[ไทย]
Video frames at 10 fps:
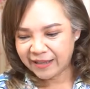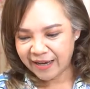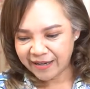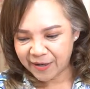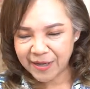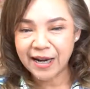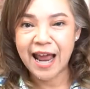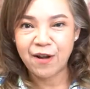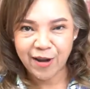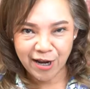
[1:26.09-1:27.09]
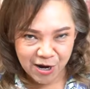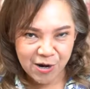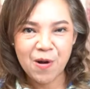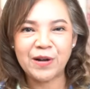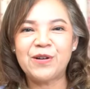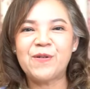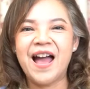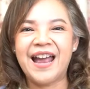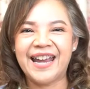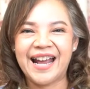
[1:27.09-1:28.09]
ทิ้งในเรื่องงานไว้ข้างนอกดีก
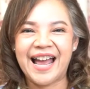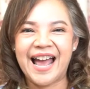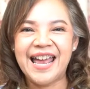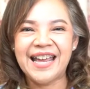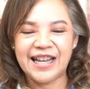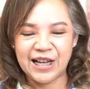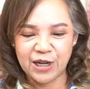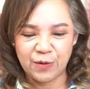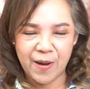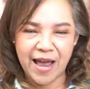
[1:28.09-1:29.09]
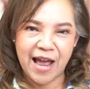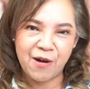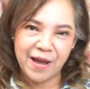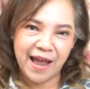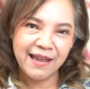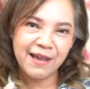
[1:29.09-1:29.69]
ว่านะคะถ้าเกิดว่าเอามา